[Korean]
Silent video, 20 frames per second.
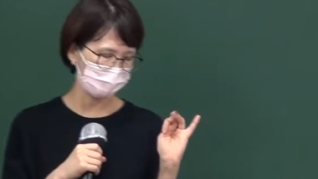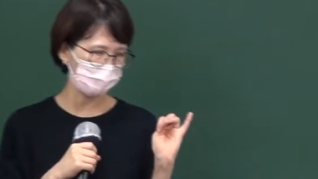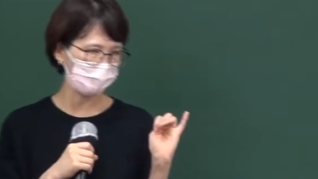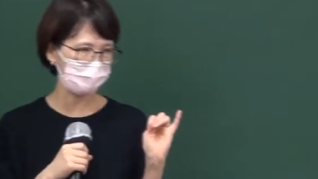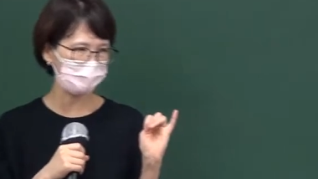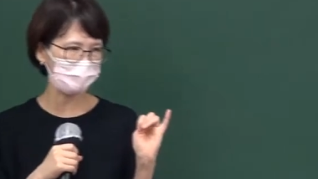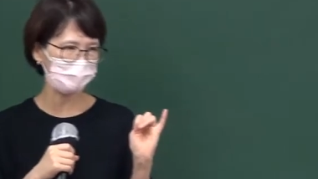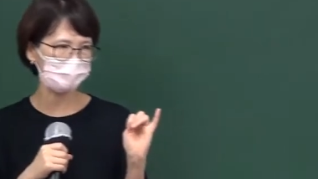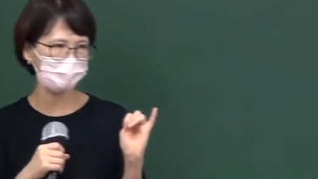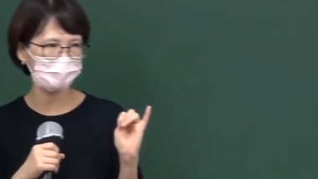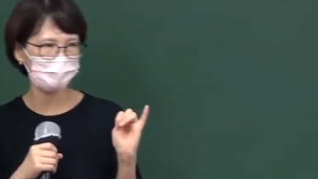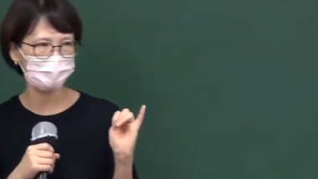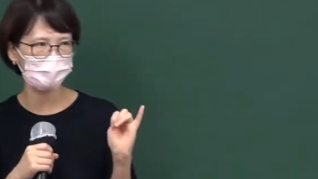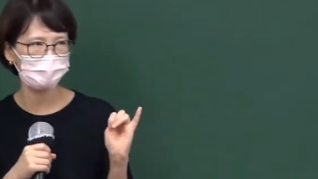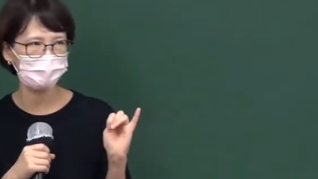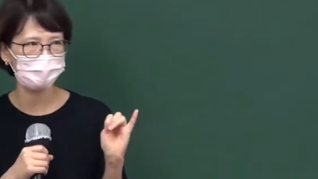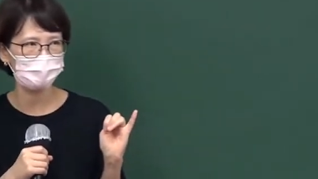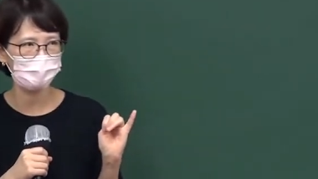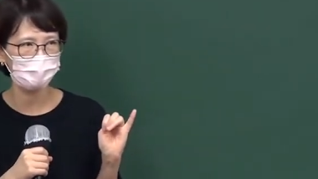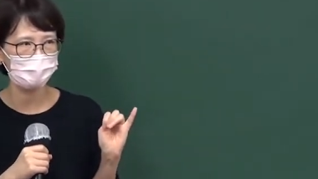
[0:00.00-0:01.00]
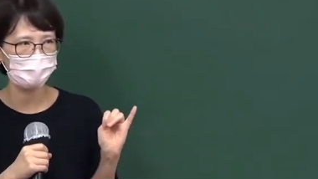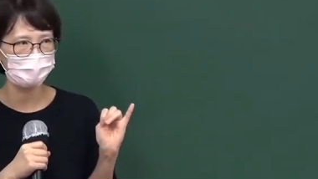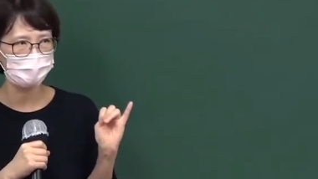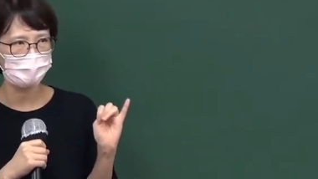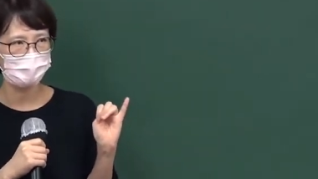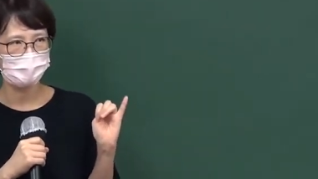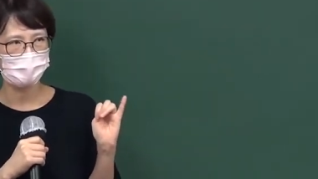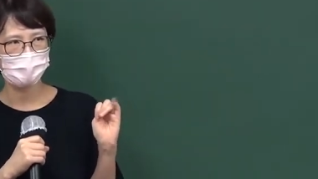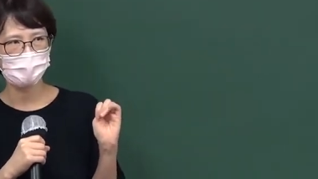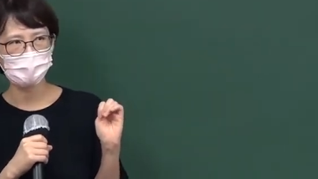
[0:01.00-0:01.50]

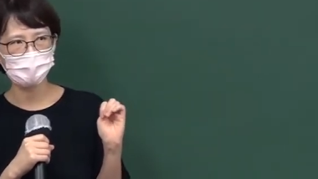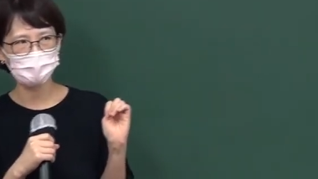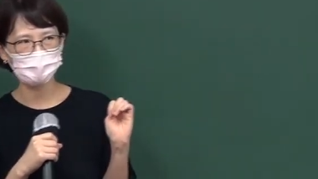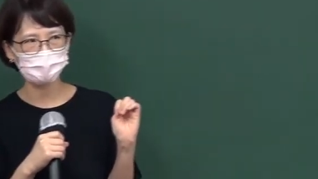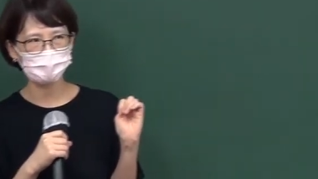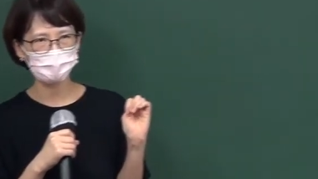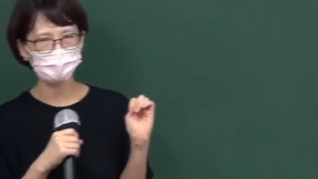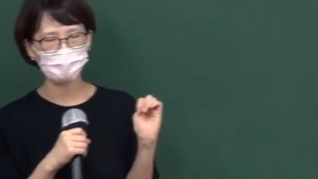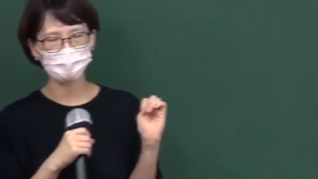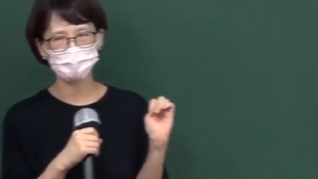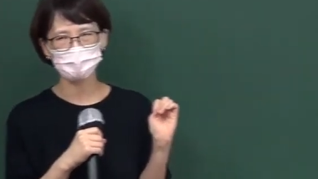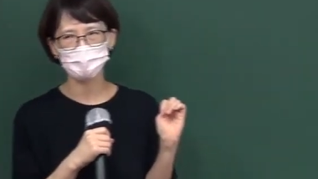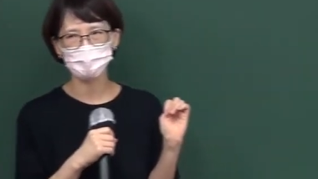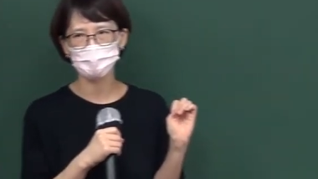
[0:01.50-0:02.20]
부동산등기법, 헌법